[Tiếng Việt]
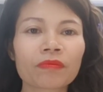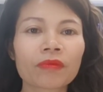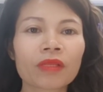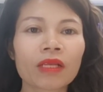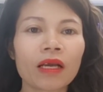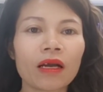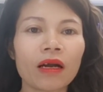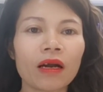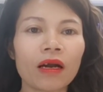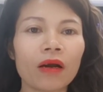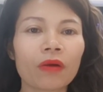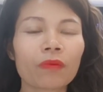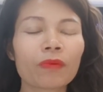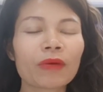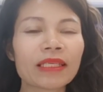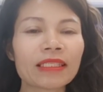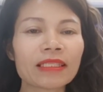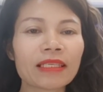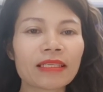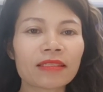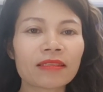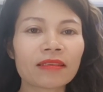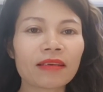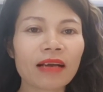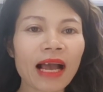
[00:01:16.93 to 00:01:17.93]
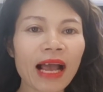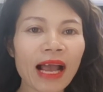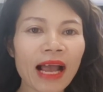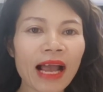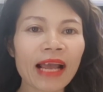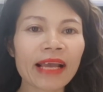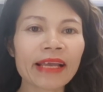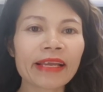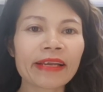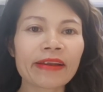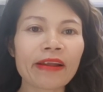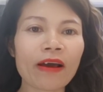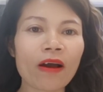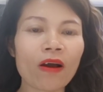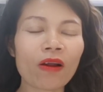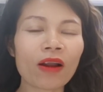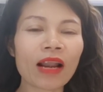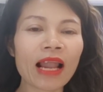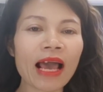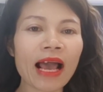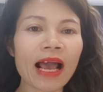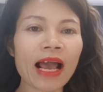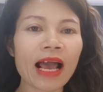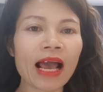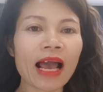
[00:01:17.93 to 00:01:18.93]
ờ, nguyên nhân thứ hai đó
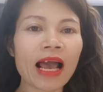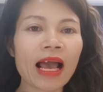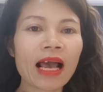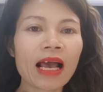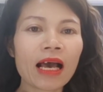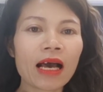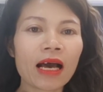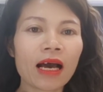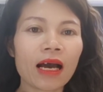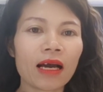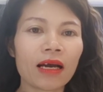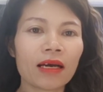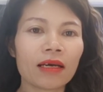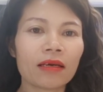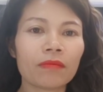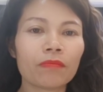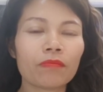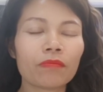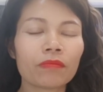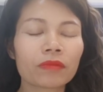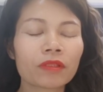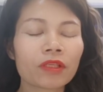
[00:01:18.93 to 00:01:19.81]
là ờ,